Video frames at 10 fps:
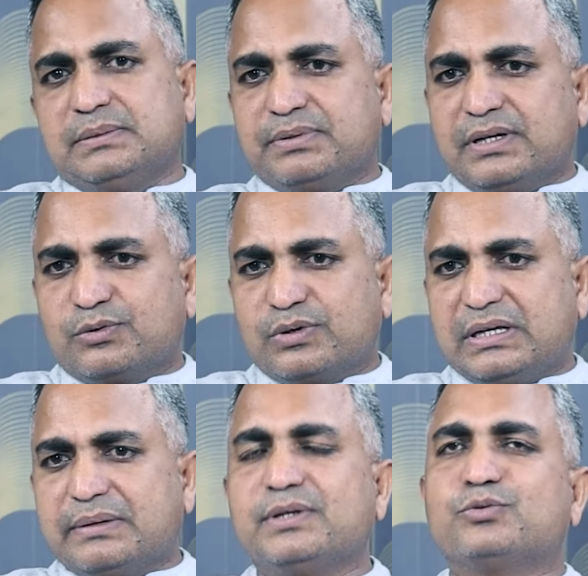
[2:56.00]
చెప్పినా కూడా
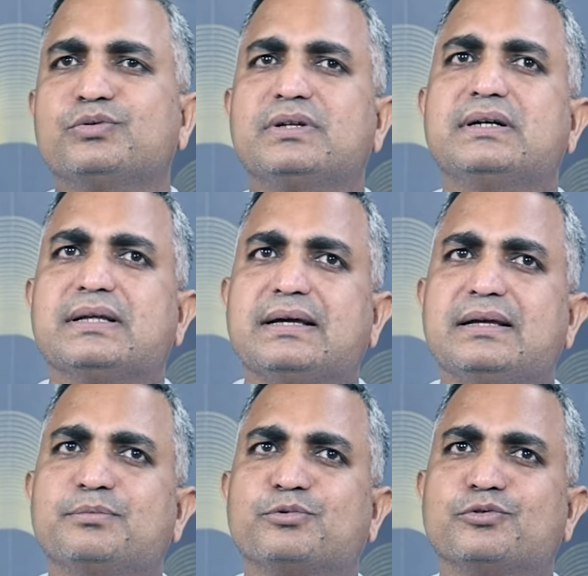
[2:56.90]
ఏమైతుందంటే
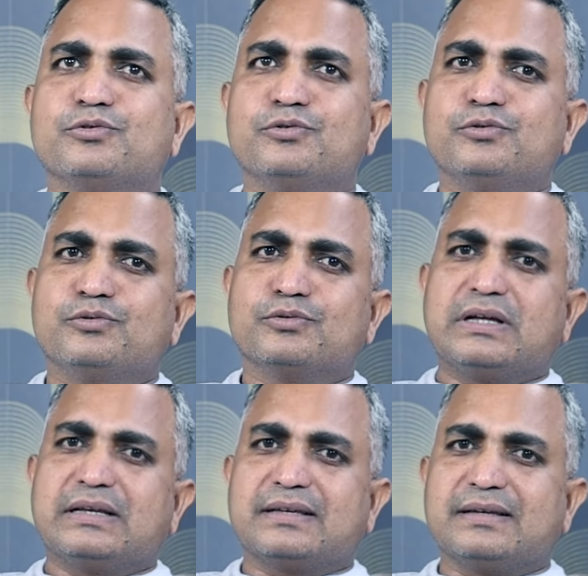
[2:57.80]
ఇప్పుడు
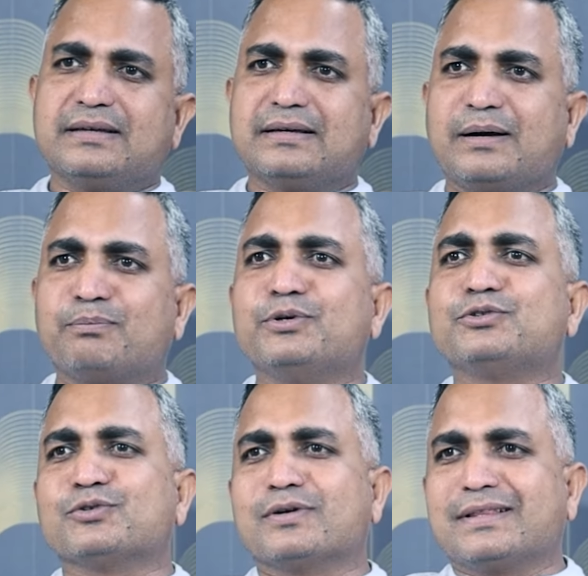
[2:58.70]
దానికి
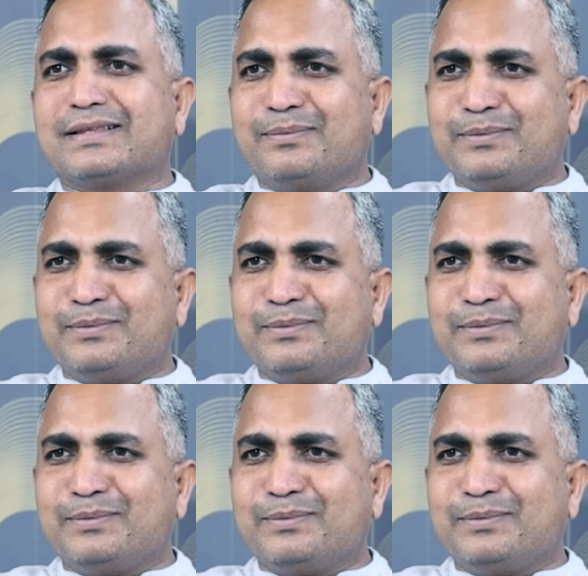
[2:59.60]
అప్పించిన వాళ్ళంతా